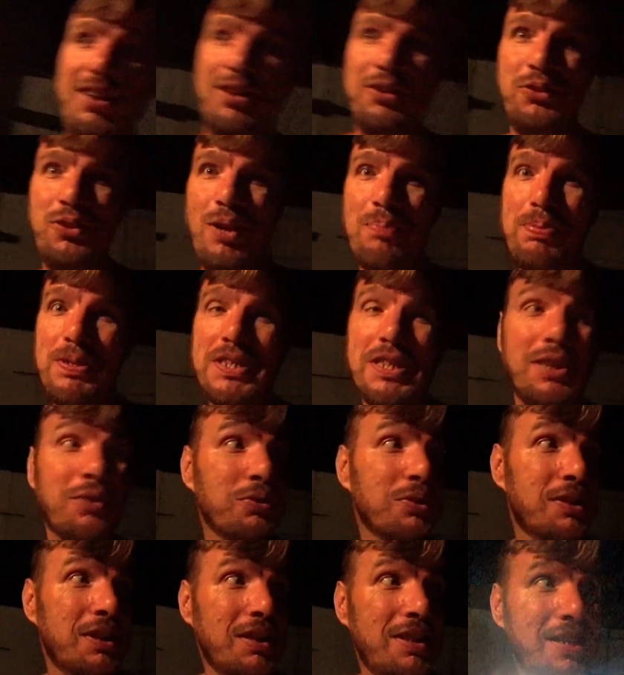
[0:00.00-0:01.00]
Но ну, обычно он
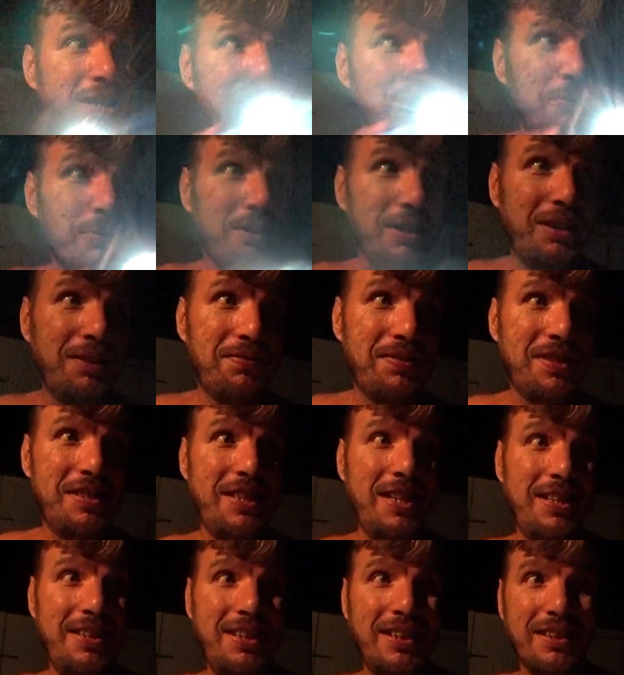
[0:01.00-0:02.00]
затягивает или в
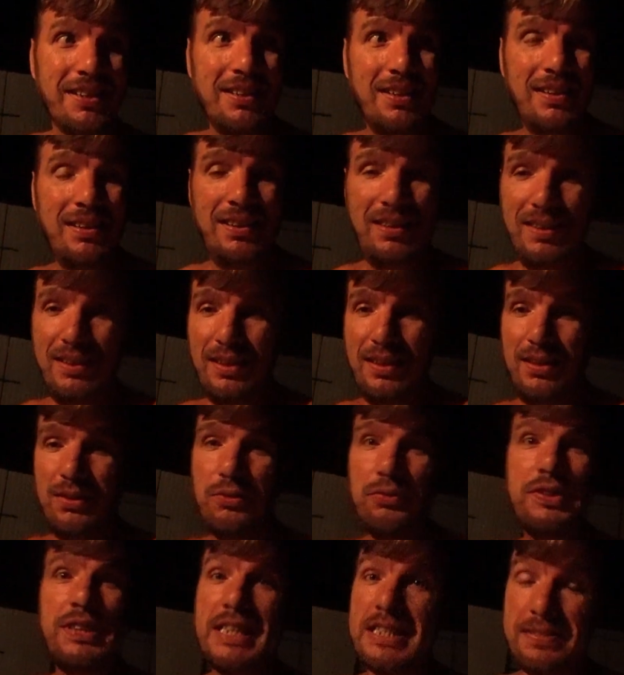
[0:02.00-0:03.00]
сенник, ну
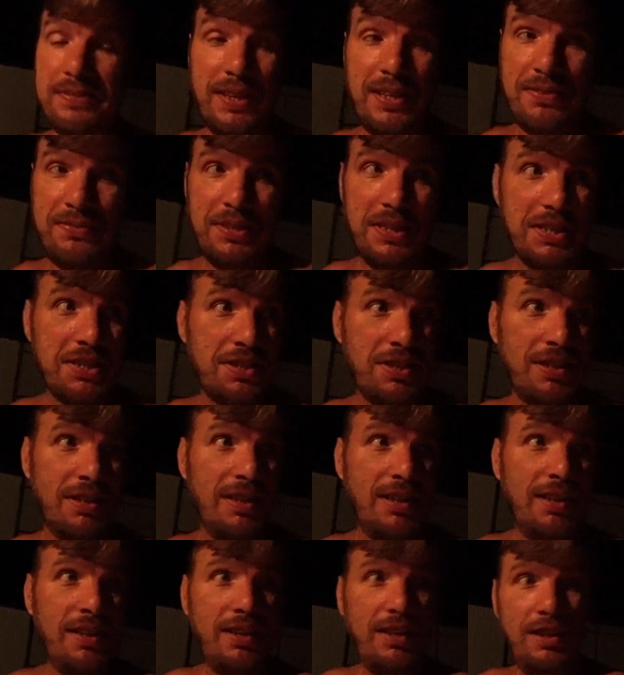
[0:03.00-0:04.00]
все свои вещи,
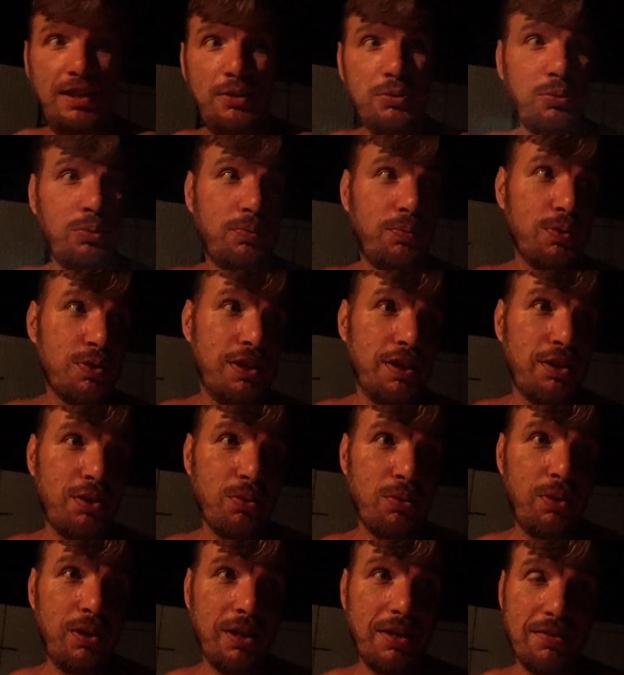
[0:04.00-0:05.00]
или вот тут возле
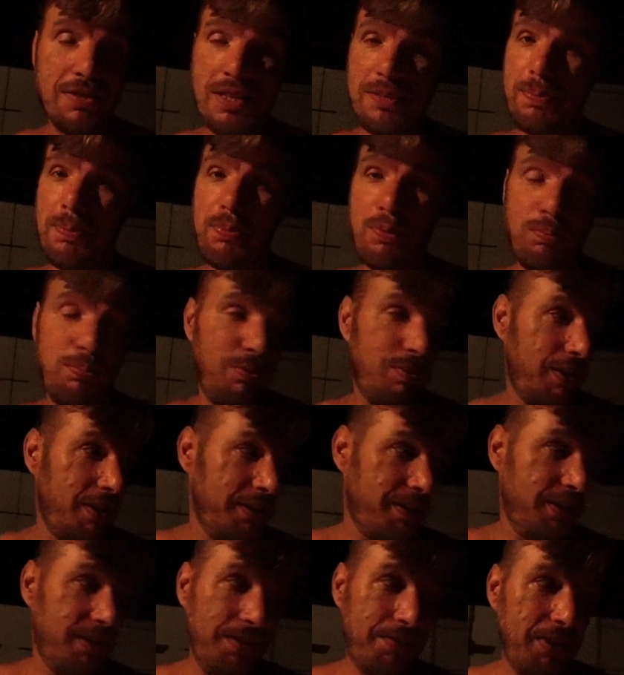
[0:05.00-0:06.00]
кроликов. Сейчас попробую найти,
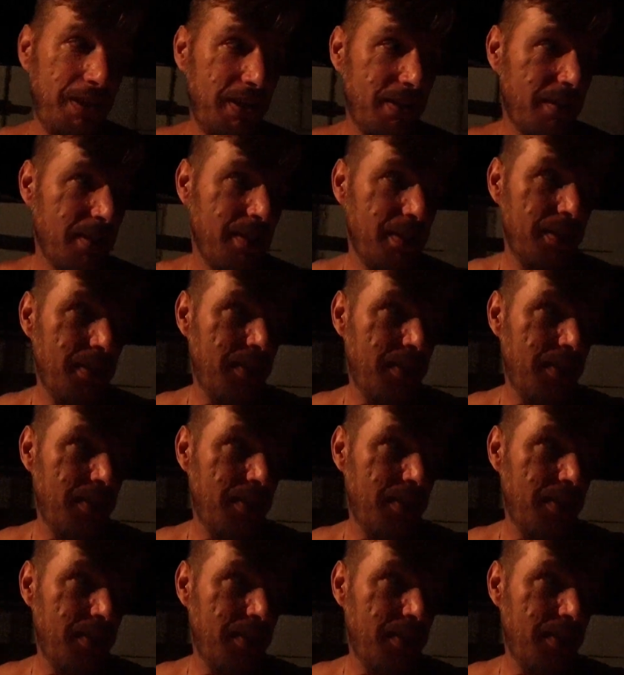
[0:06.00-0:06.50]
навряд ли.